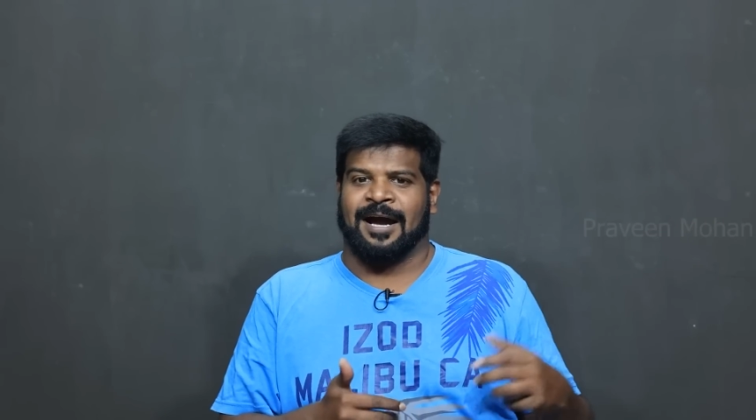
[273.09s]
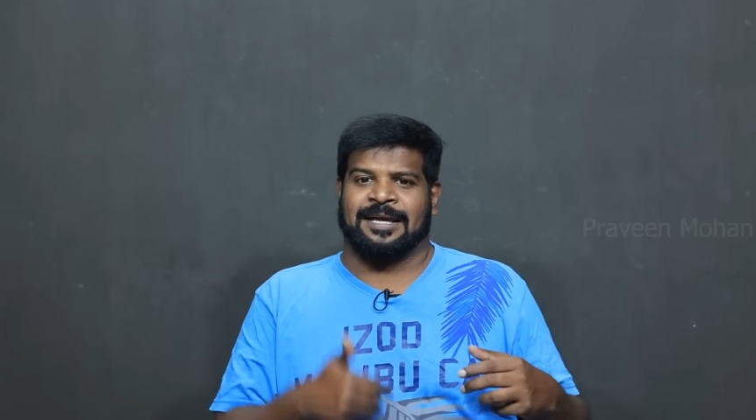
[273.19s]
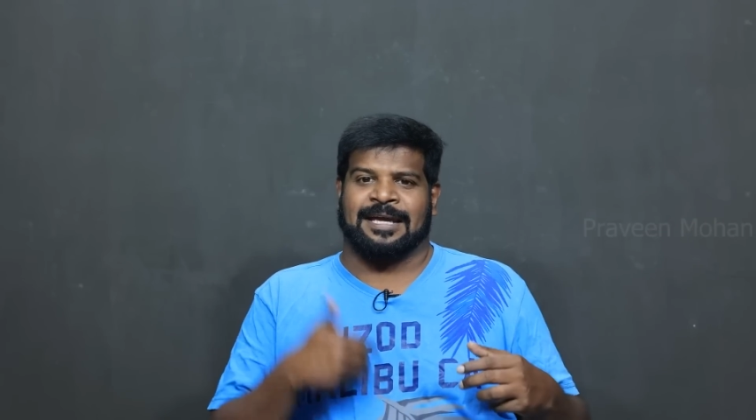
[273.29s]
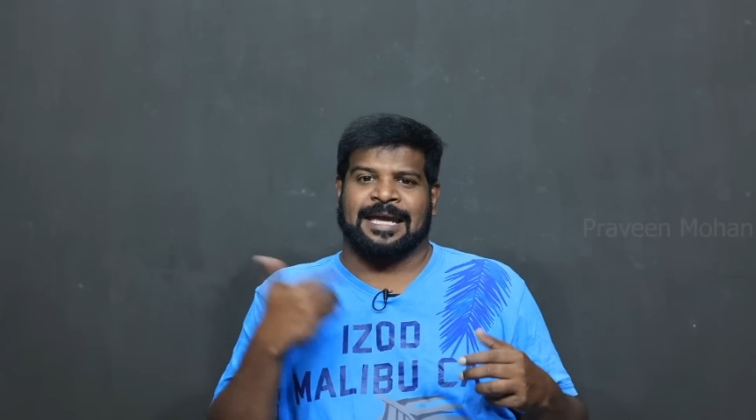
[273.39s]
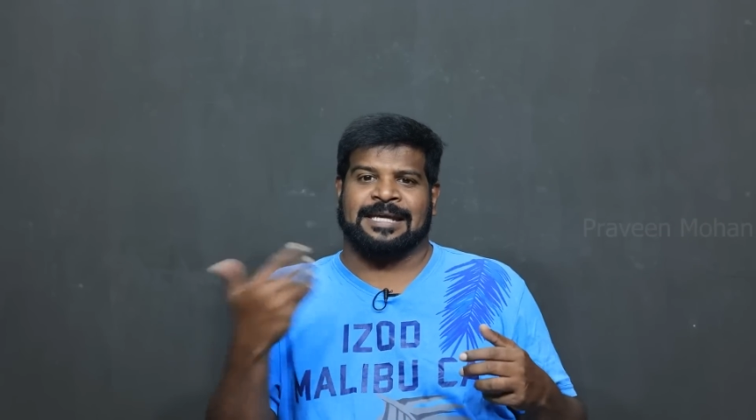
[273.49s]

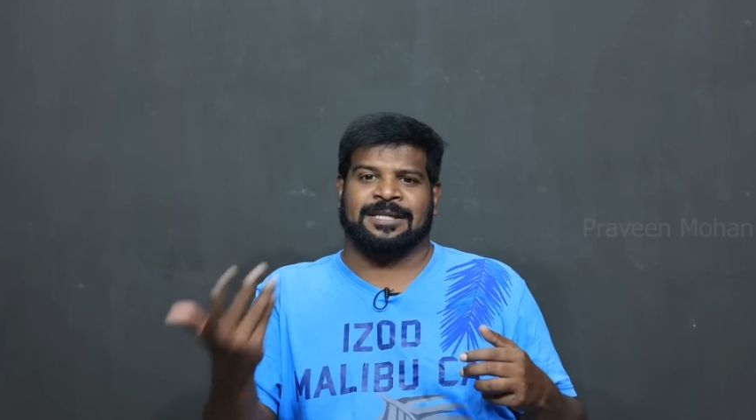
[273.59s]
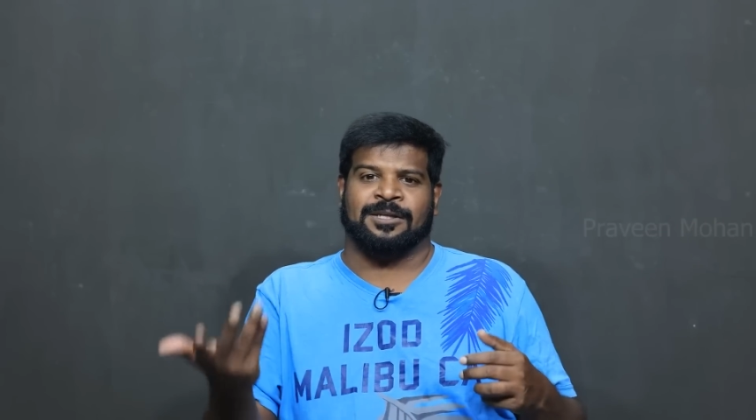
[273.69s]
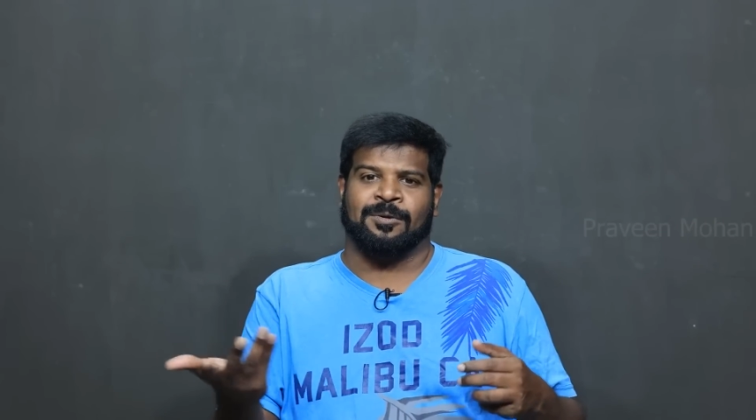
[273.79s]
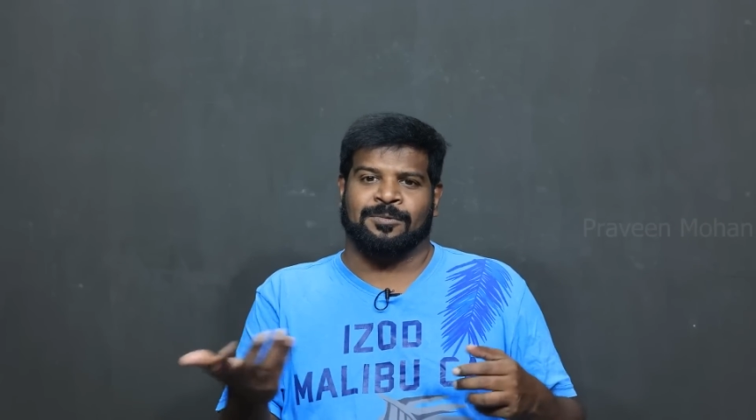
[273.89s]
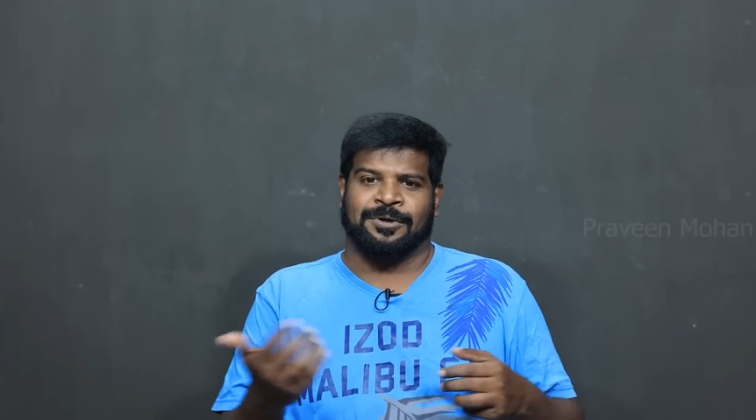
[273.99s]

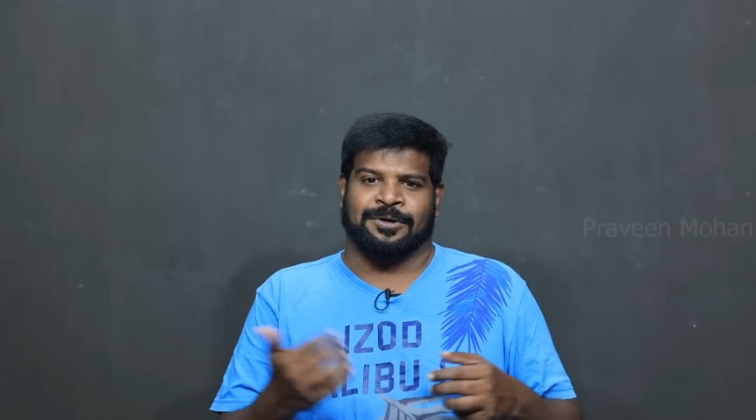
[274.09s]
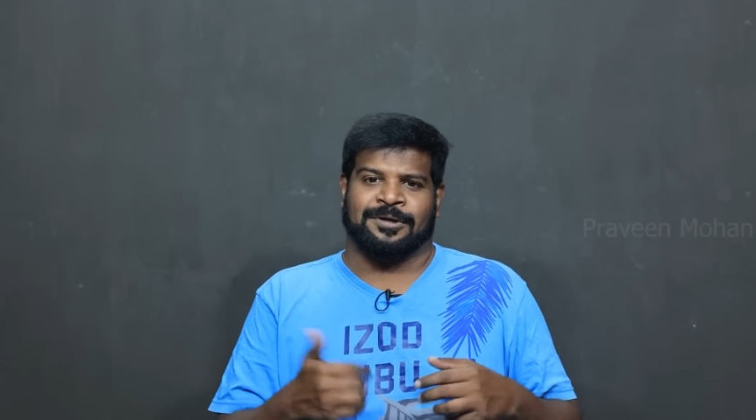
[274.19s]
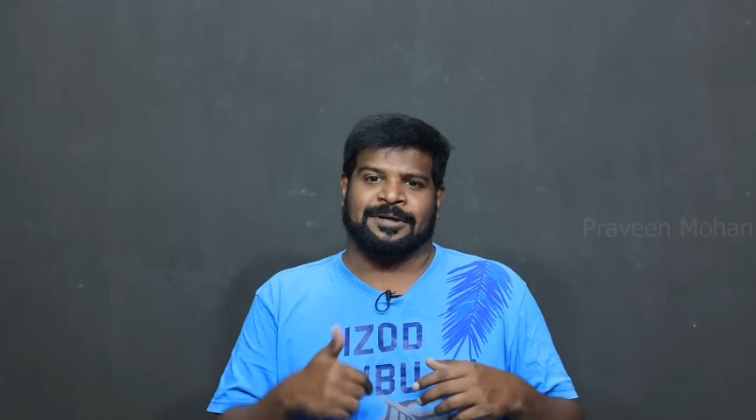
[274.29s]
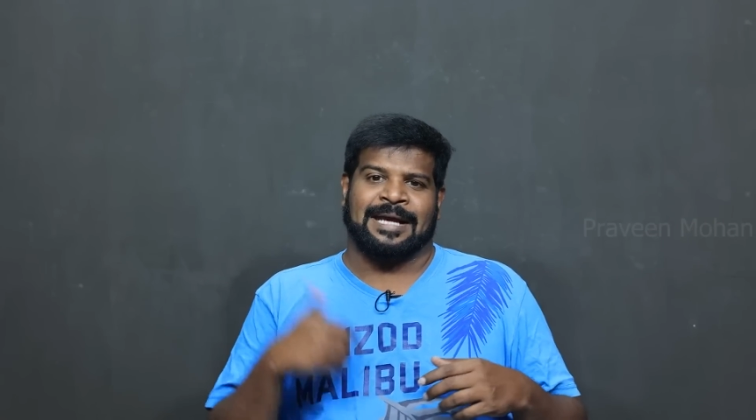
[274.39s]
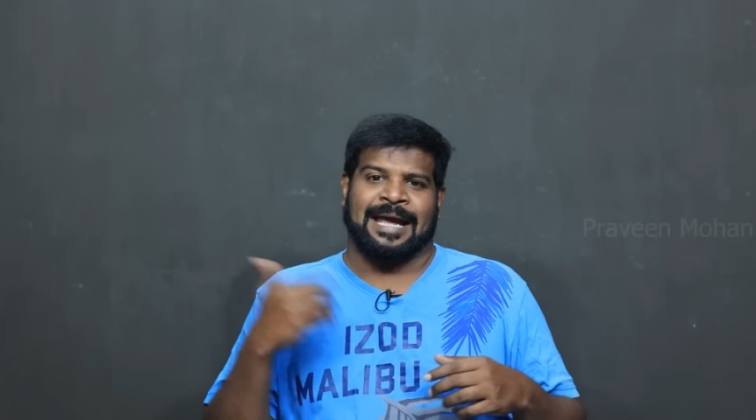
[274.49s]
одиночка и
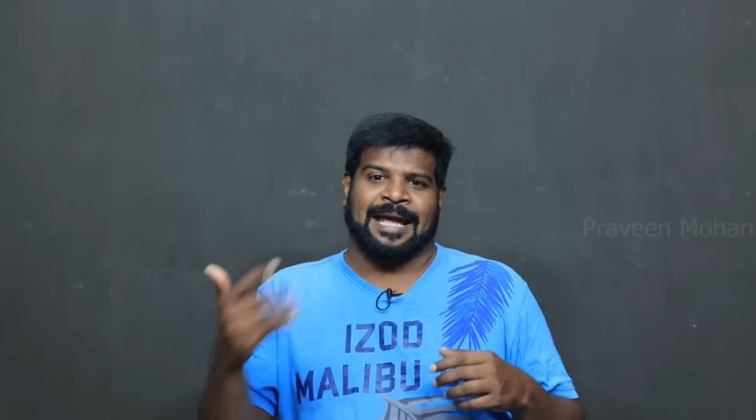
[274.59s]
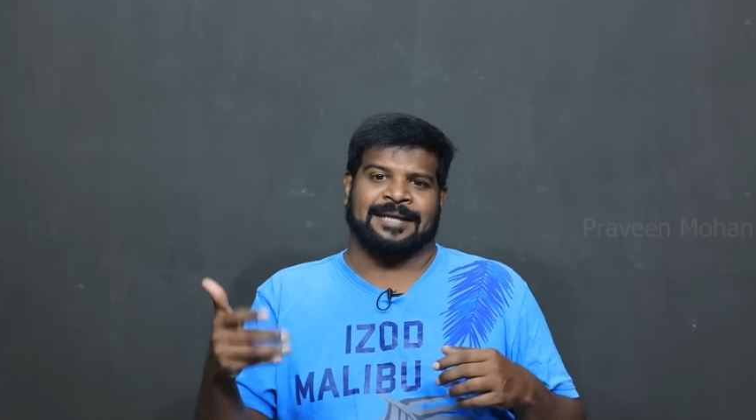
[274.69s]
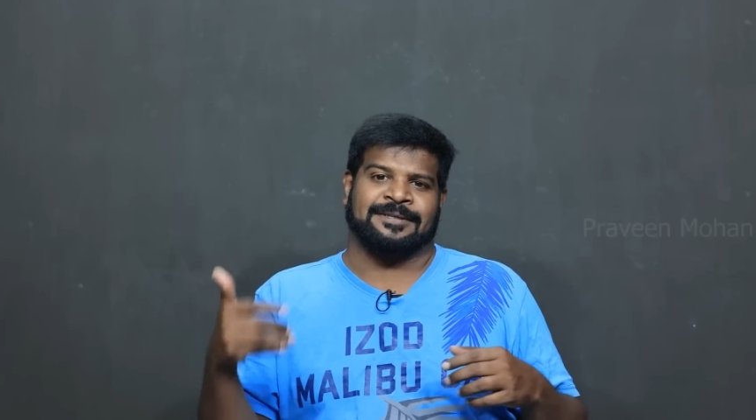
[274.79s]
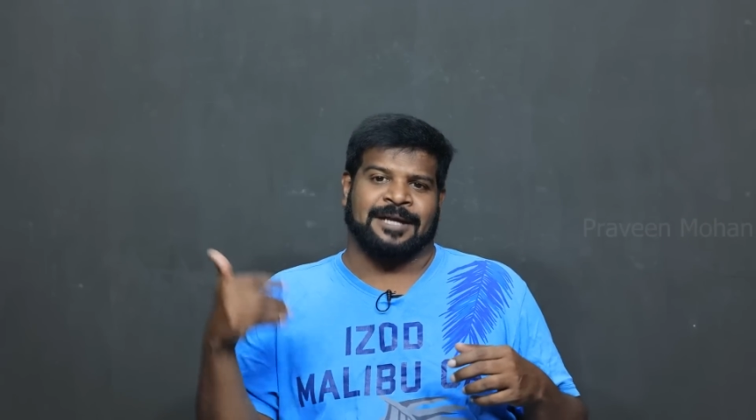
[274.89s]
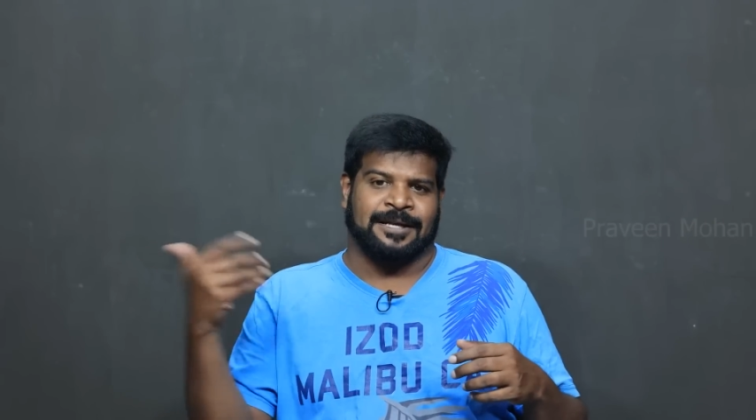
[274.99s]

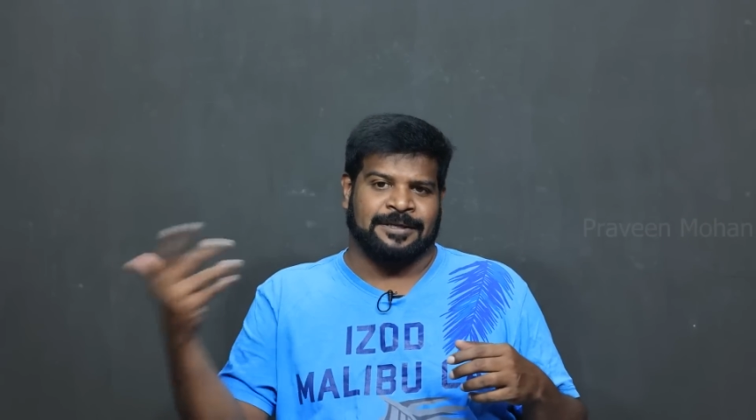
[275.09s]
интроверт,